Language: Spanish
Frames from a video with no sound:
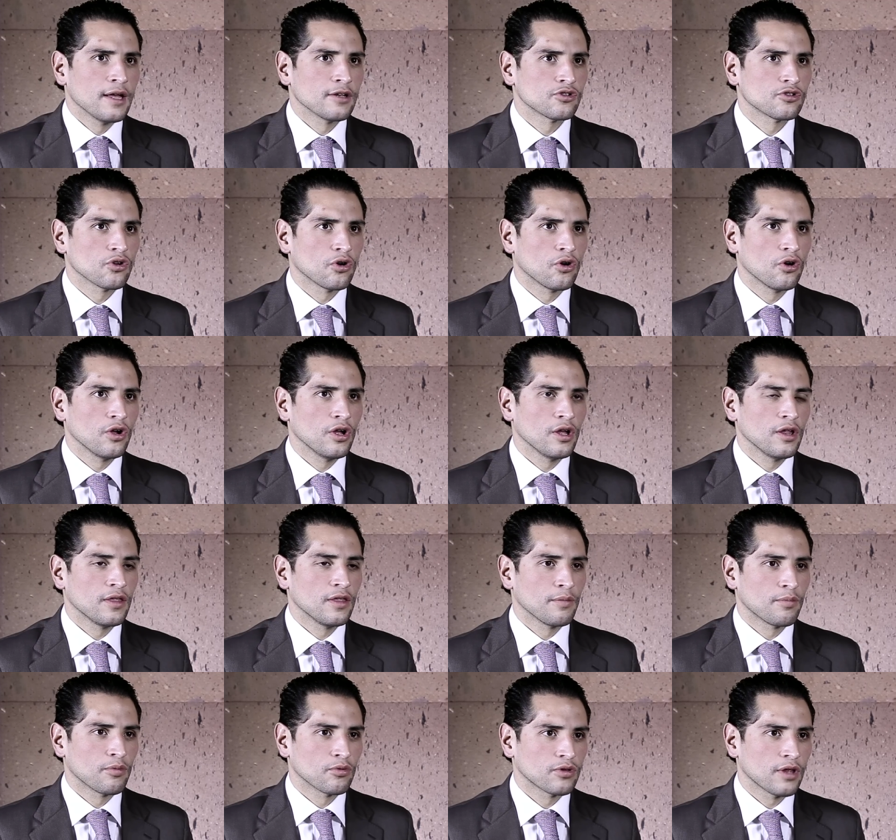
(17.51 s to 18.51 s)
Soy
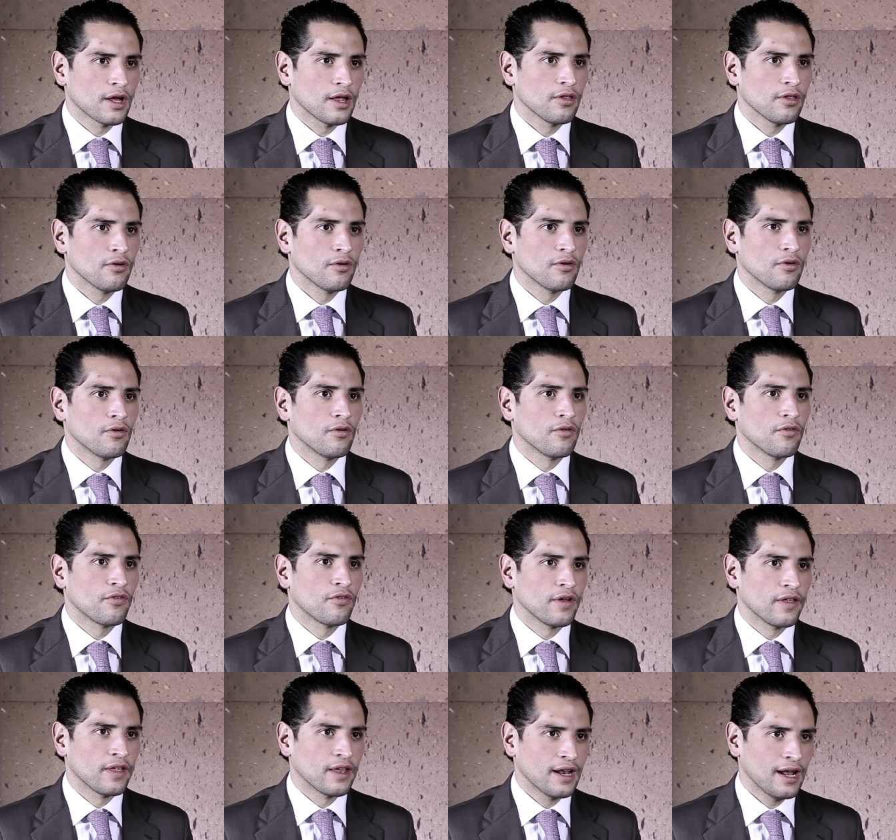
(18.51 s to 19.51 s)
diputado
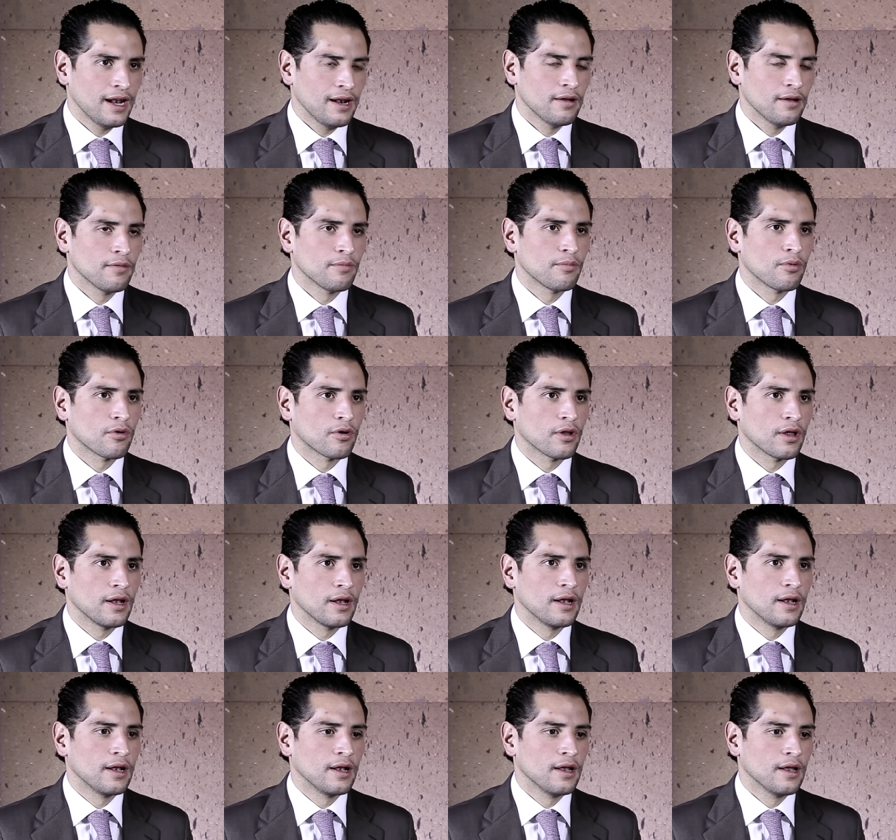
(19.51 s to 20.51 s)
federal por
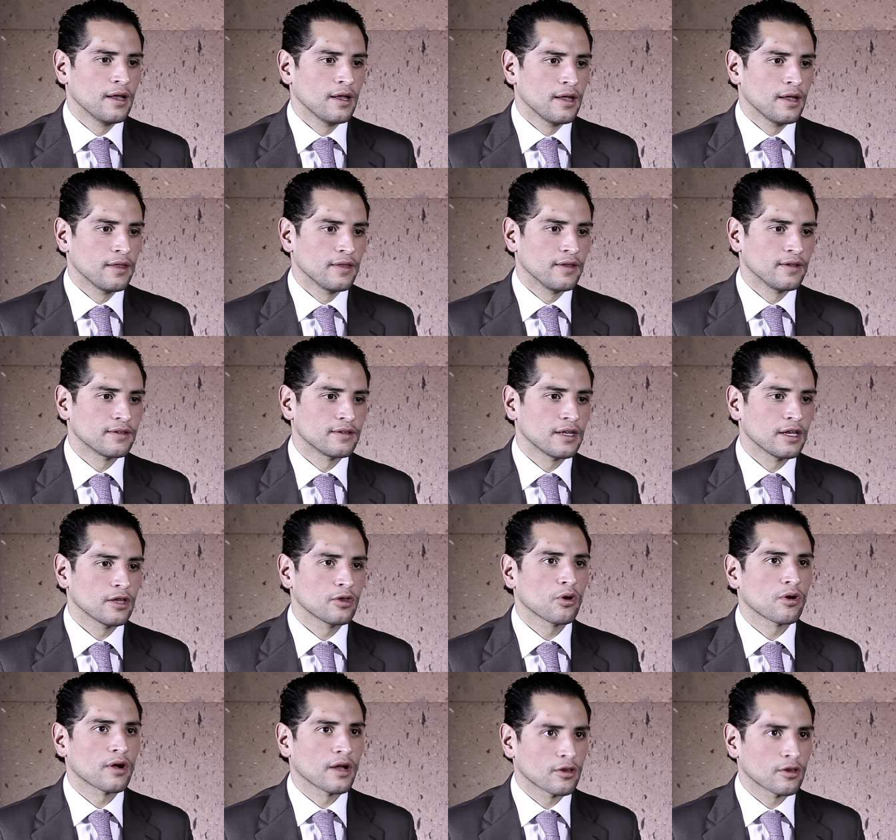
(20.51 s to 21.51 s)
el
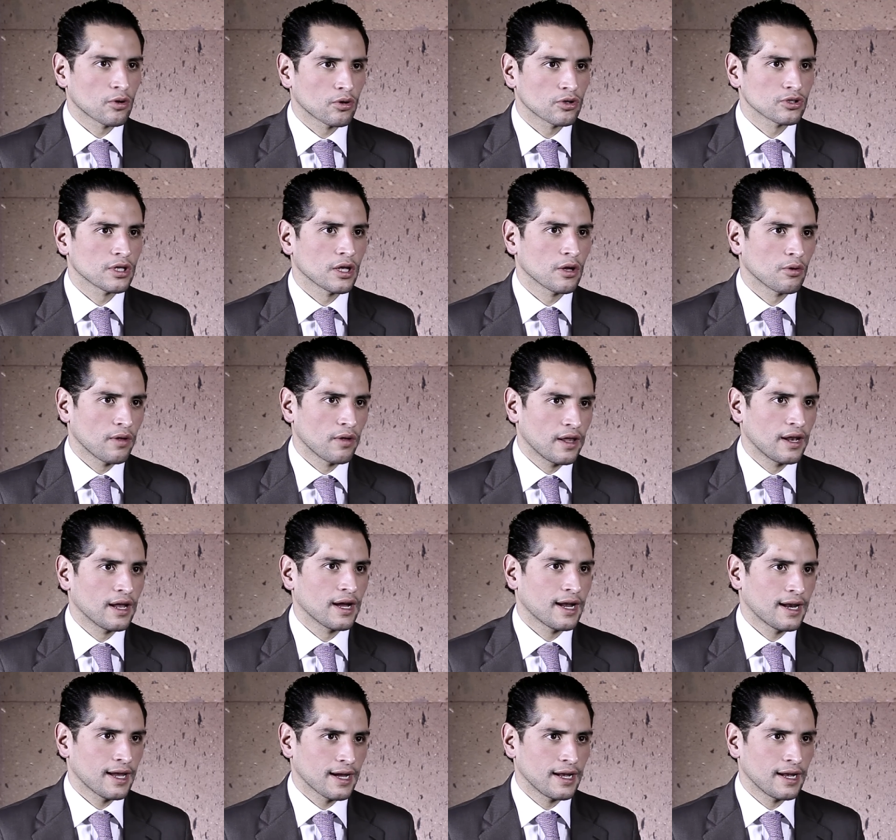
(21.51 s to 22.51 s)
Distrito 14 de
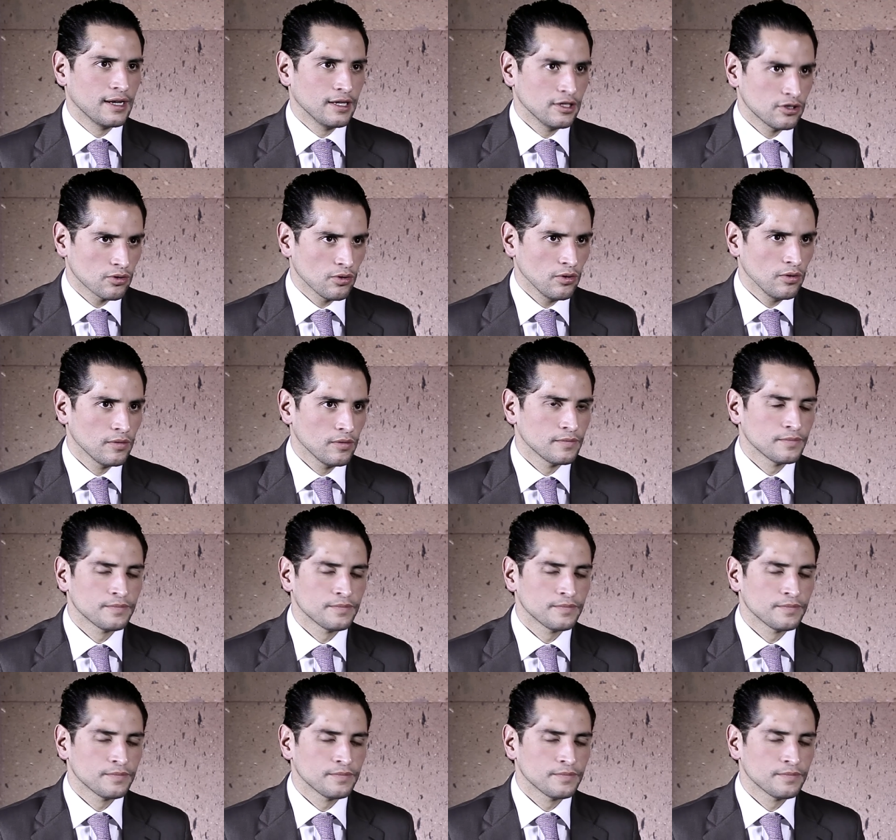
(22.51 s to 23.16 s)
Guadalajara, Jalisco.